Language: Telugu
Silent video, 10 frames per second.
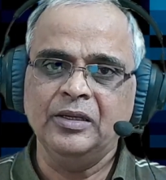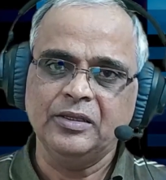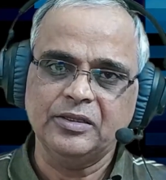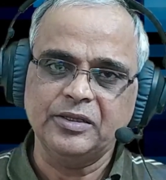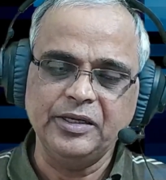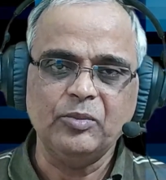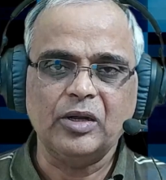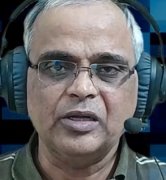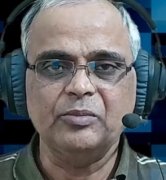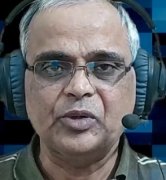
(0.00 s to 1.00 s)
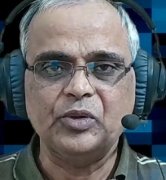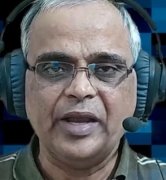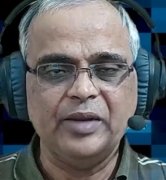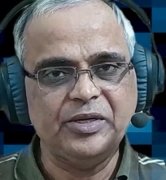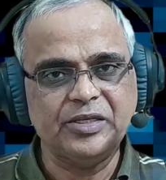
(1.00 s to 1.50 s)
త్రీడీ మోడలింగ్ మరియు
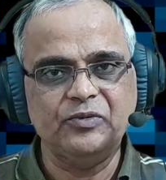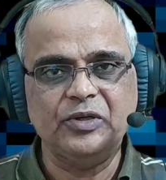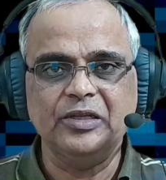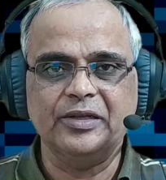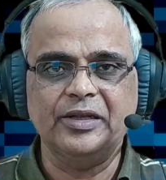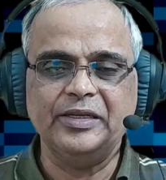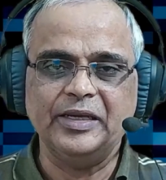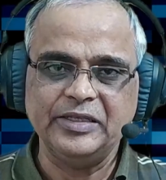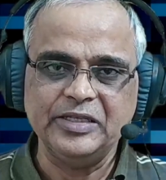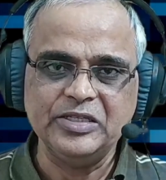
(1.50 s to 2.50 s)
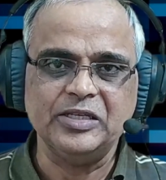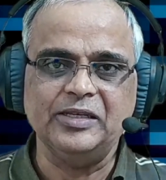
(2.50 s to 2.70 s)
యానిమేషన్ విజ్ఞానాన్ని అందించే